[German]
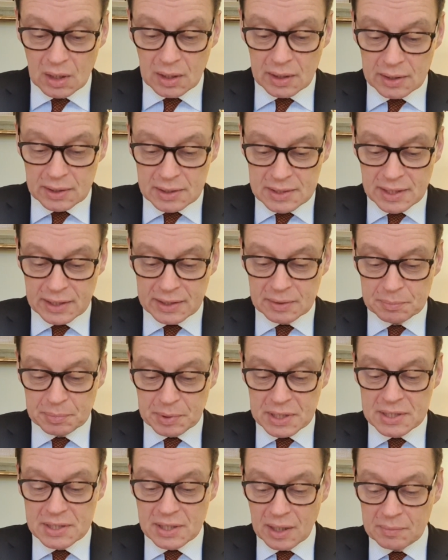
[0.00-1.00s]
äh, sein
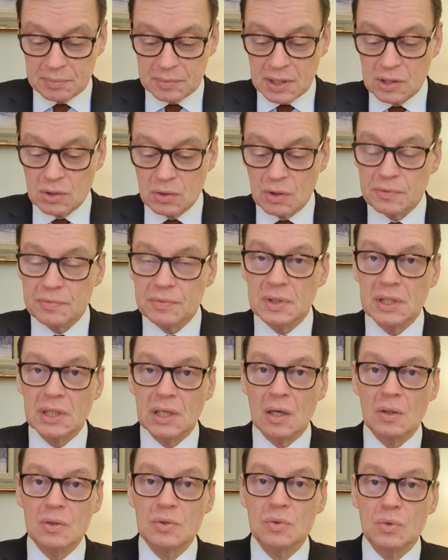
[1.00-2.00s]
Priesteramt nicht
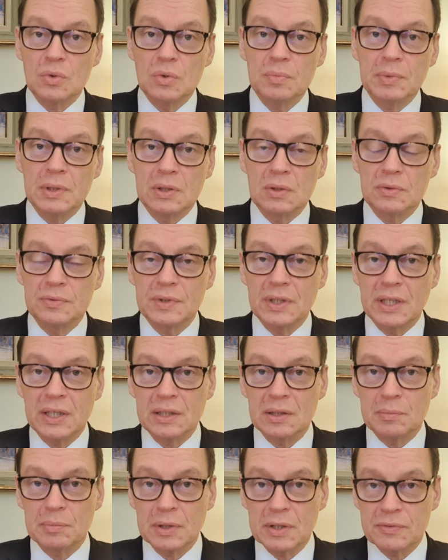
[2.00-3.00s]
öffentlich ausüben, er durfte
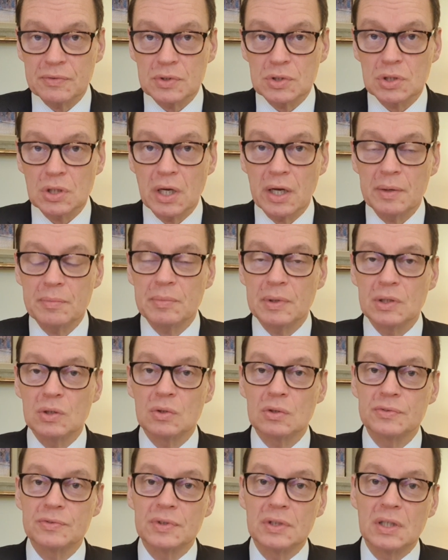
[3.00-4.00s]
keine Briefe schreiben, er
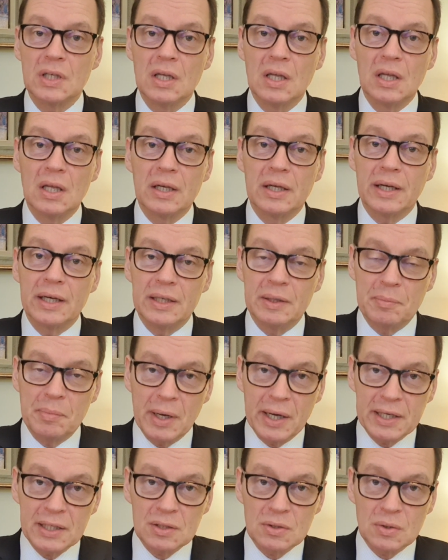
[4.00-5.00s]
durfte keine
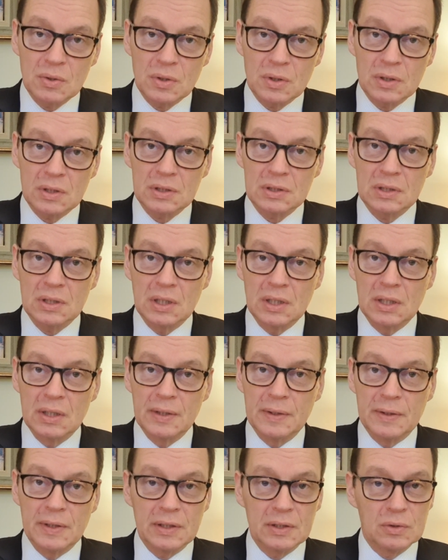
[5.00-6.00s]
Beichte hören,
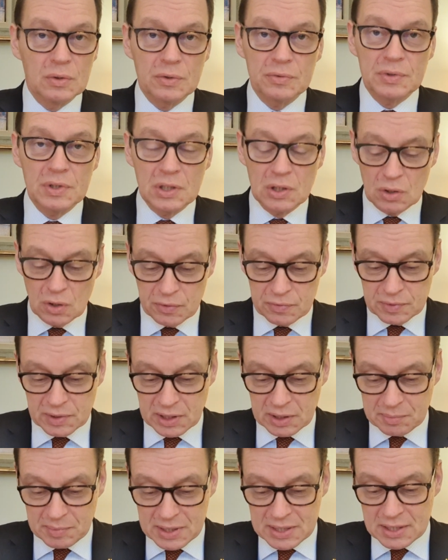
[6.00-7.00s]
er durfte nicht
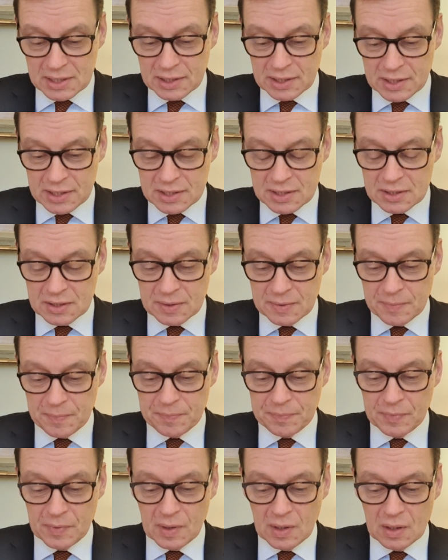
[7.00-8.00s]
öffentlich Messe lesen.
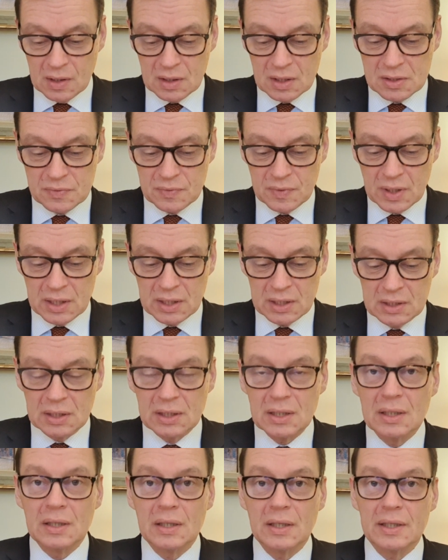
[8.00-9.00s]
Das
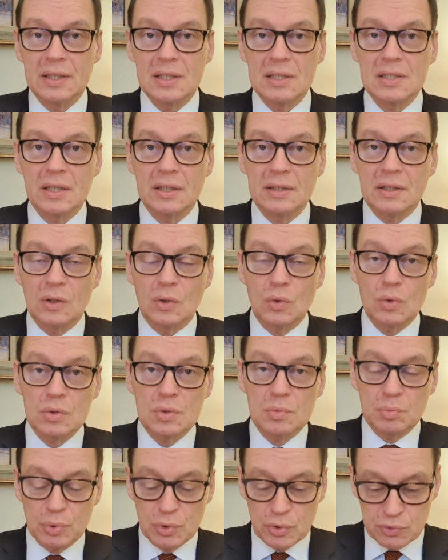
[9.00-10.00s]
war eine Zeit der
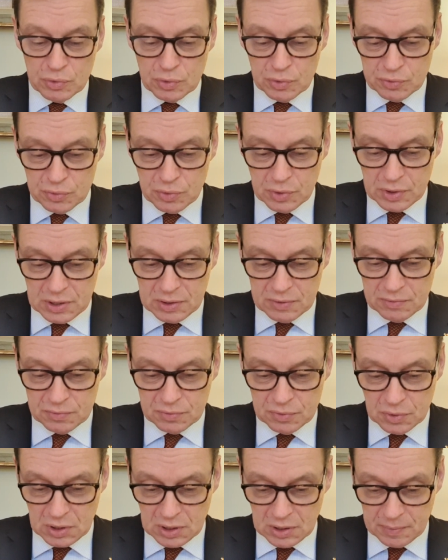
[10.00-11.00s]
großen Prüfung
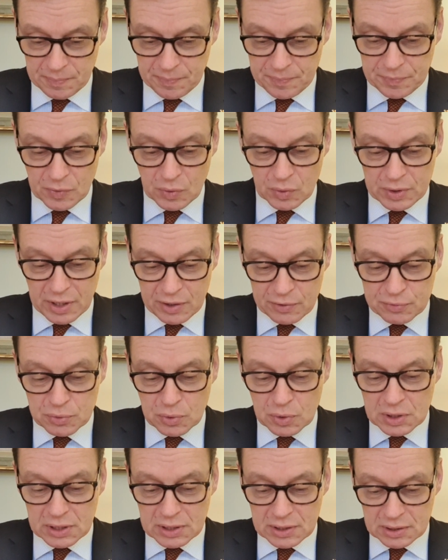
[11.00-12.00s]
für ihn. Und er
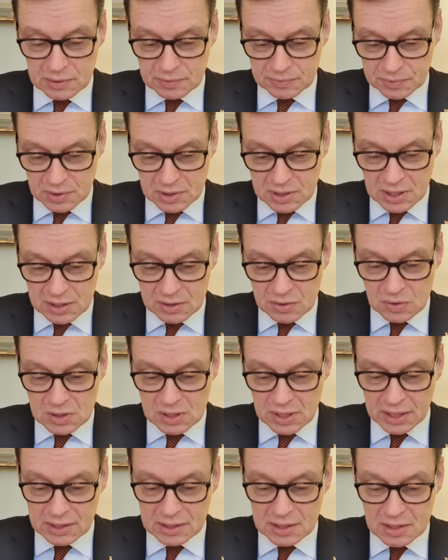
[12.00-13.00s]
fuhr von Zeit zu
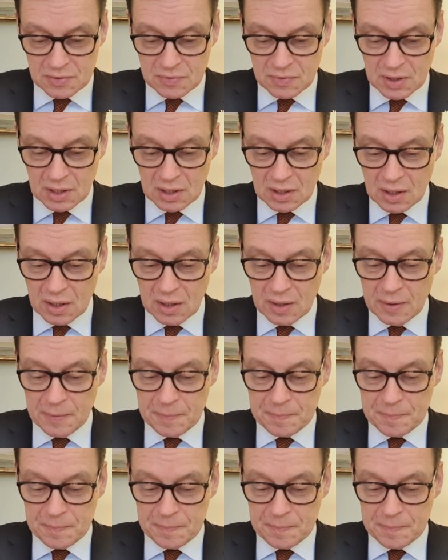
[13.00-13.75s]
Zeit deswegen